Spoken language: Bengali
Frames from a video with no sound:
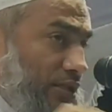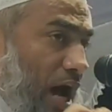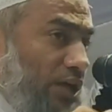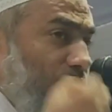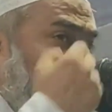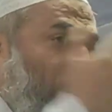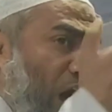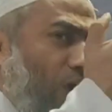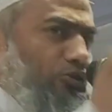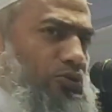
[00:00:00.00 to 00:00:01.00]
যা আসবে
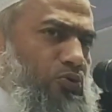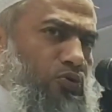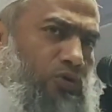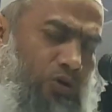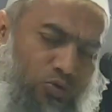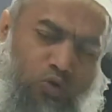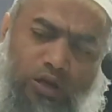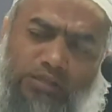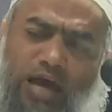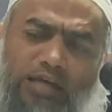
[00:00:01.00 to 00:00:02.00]
তাও দিব
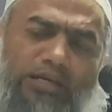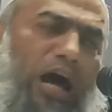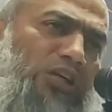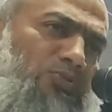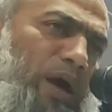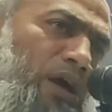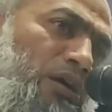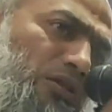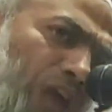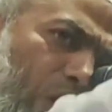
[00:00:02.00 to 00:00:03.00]
কলিজায় যা আসবে
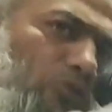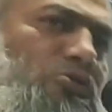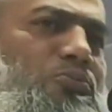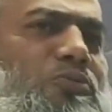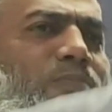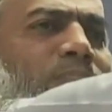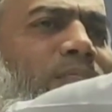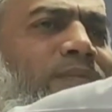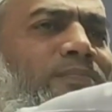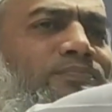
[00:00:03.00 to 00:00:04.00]
তাও দিব
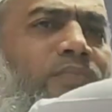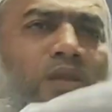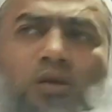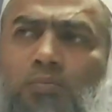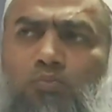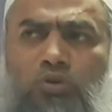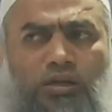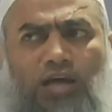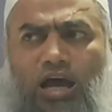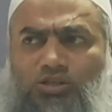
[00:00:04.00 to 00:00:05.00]
মুখে
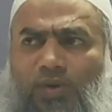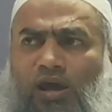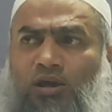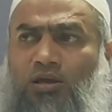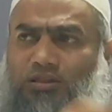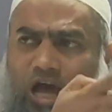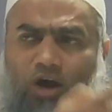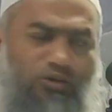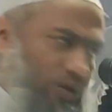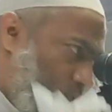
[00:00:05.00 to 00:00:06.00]
যা আসবে তাও
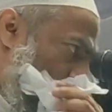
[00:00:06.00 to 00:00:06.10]
দিব